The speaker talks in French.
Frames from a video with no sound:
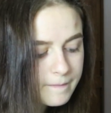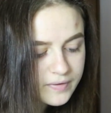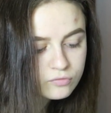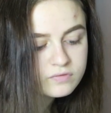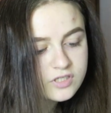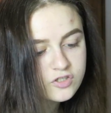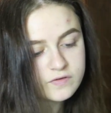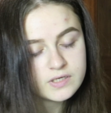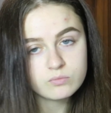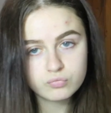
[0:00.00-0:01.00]
Parce que si je
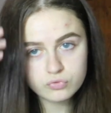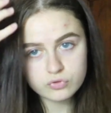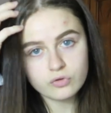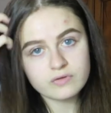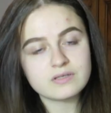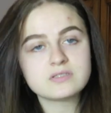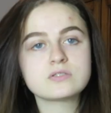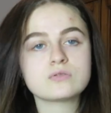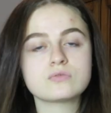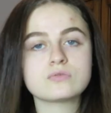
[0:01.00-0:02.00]
fais les boucles dans un
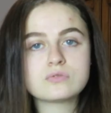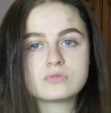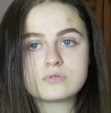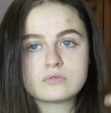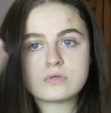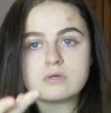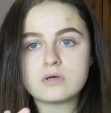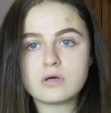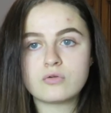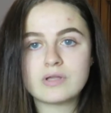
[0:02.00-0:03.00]
sens
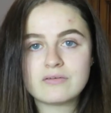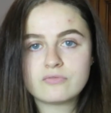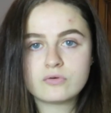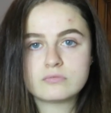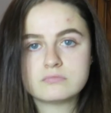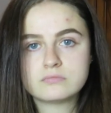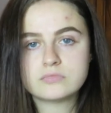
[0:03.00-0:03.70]
en avant,